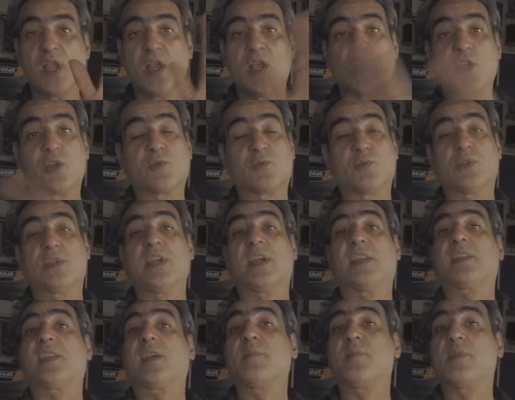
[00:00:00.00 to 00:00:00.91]
Je vous dis
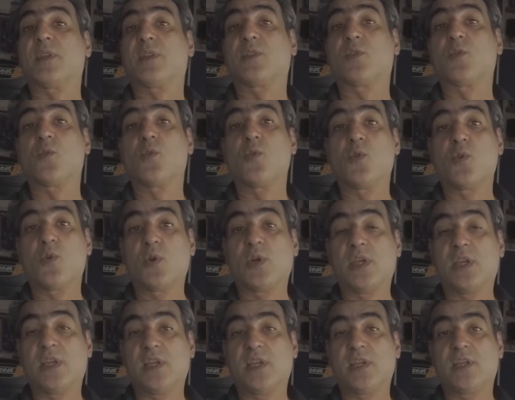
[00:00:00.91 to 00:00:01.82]
à très bientôt
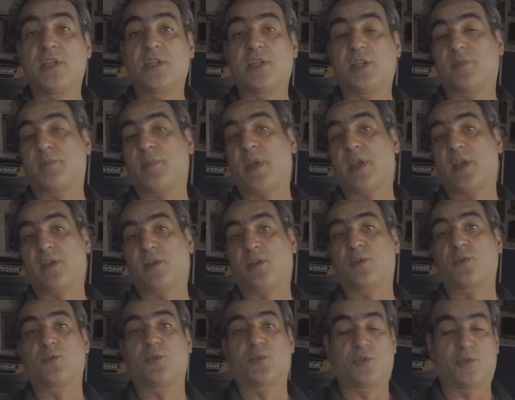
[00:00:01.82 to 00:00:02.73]
et j'espère
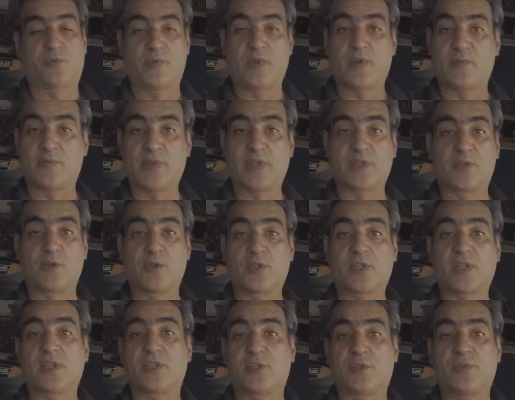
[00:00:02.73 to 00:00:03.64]
que je vais en faire
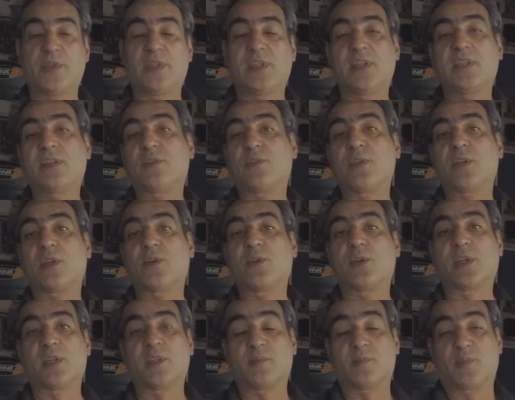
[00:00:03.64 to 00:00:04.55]
d'autres. Hein. Je vais essayer de tenir le
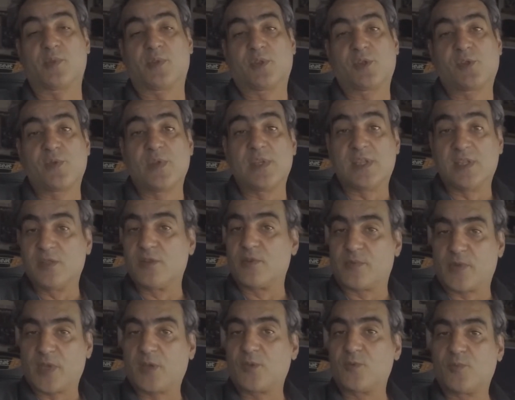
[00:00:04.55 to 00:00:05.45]
rythme. Je vais essayer
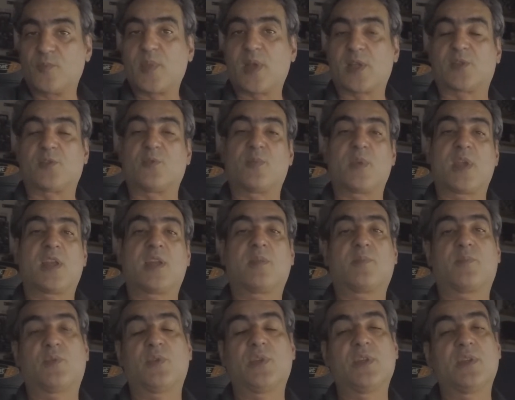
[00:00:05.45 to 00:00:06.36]
d'en faire une par semaine
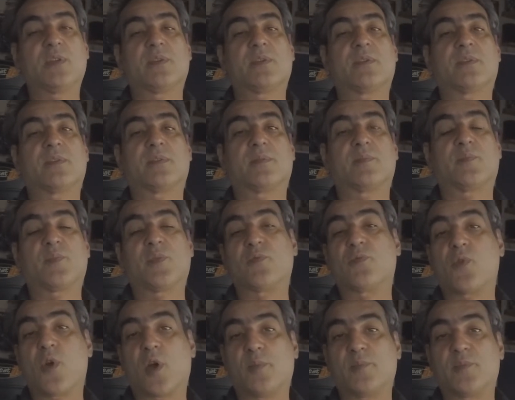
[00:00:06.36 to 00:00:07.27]
et puis, euh, puis
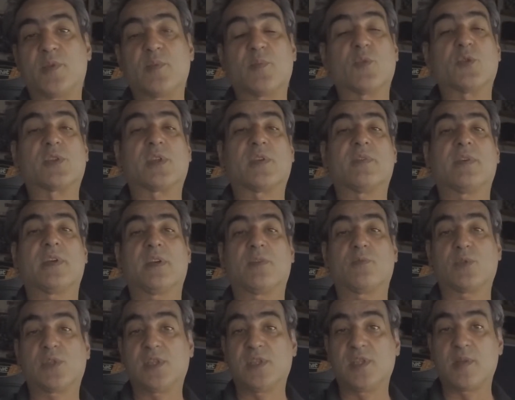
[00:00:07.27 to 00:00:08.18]
voir un petit peu. Ça
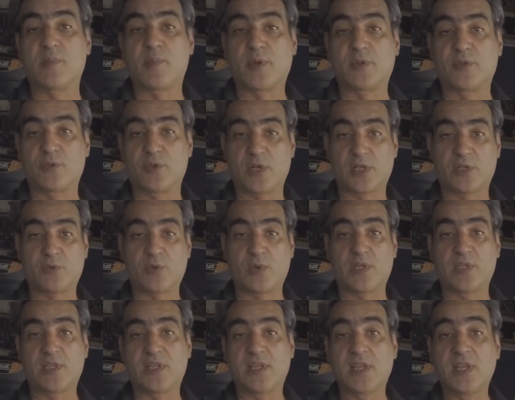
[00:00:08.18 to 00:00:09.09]
va aussi dépendre de
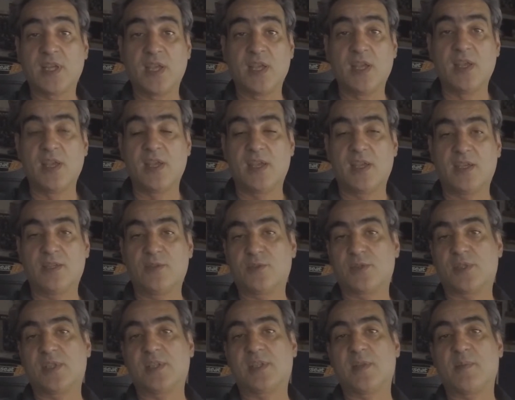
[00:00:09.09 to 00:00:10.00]
l'actualité et
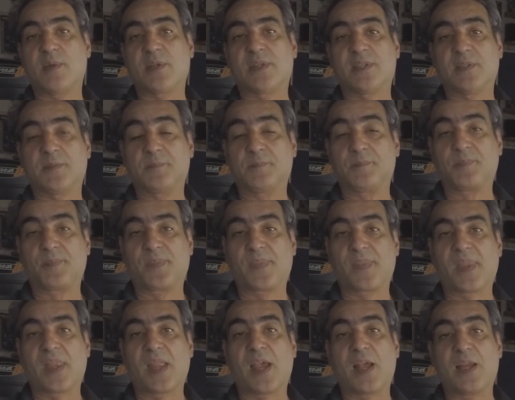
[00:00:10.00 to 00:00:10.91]
de ce qui s'est passé.
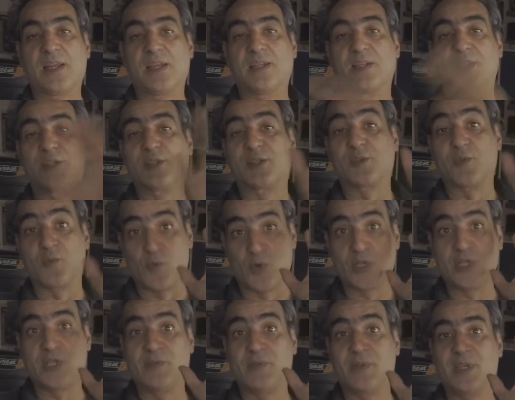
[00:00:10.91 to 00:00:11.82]
Allez, cette
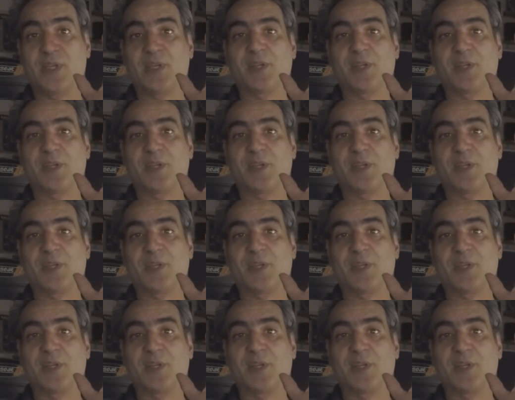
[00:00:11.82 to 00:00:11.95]
fois j'y vais.